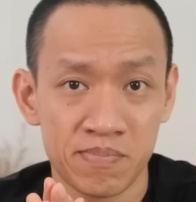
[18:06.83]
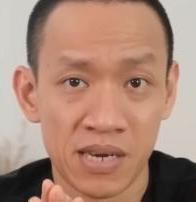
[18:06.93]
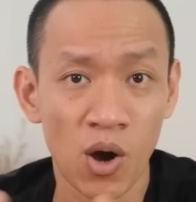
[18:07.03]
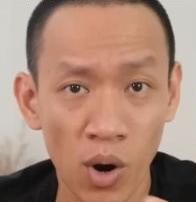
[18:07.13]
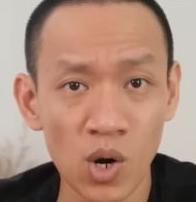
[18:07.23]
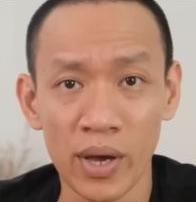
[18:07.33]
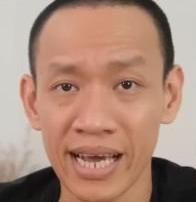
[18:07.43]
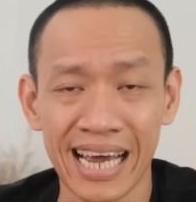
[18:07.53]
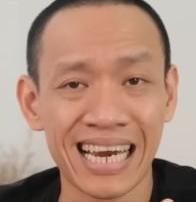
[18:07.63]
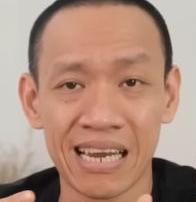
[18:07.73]
để huấn
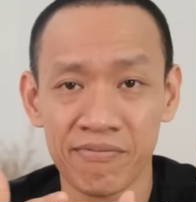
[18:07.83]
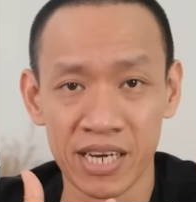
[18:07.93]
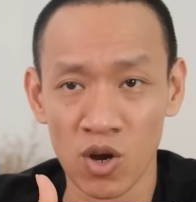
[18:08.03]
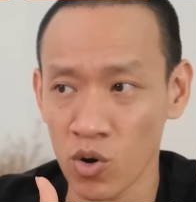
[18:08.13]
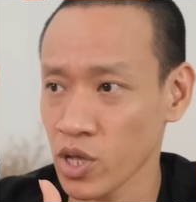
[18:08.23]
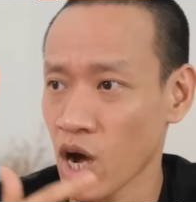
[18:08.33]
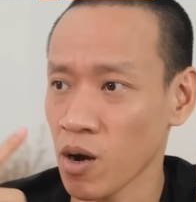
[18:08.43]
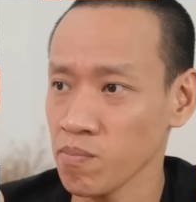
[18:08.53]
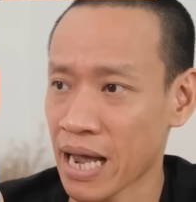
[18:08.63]
luyện khả năng làm việc đội nhóm,